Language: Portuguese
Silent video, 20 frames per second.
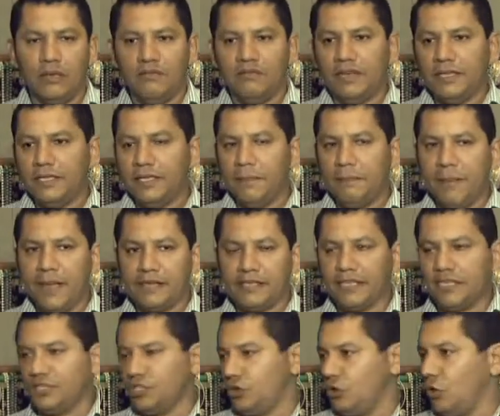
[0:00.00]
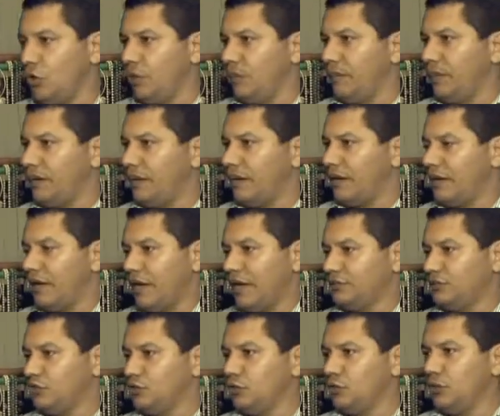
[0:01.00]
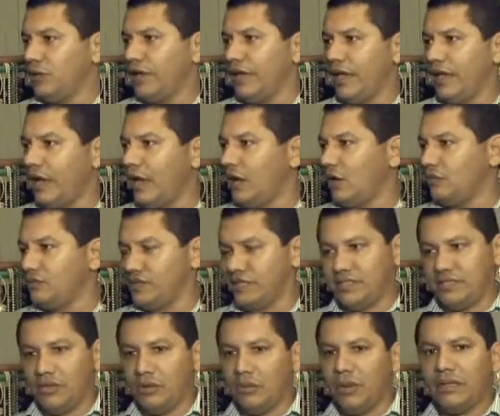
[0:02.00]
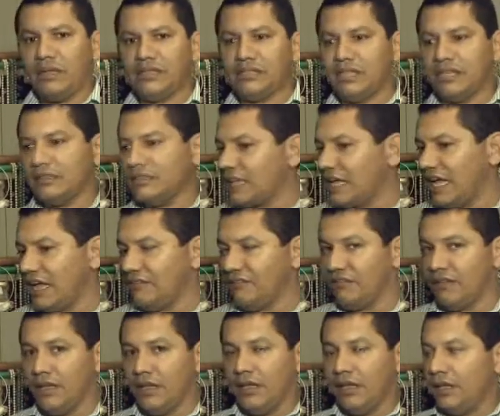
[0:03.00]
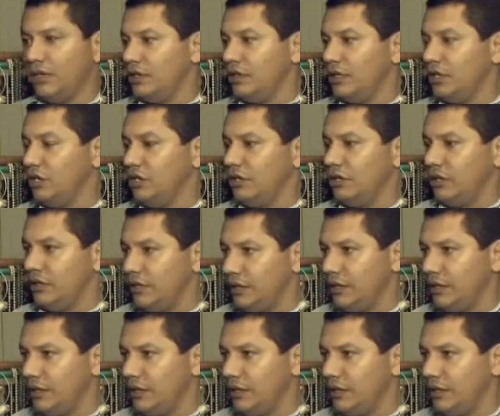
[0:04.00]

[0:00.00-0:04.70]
Vai ter peça de roupa de um real, de 50 centavos. E, e,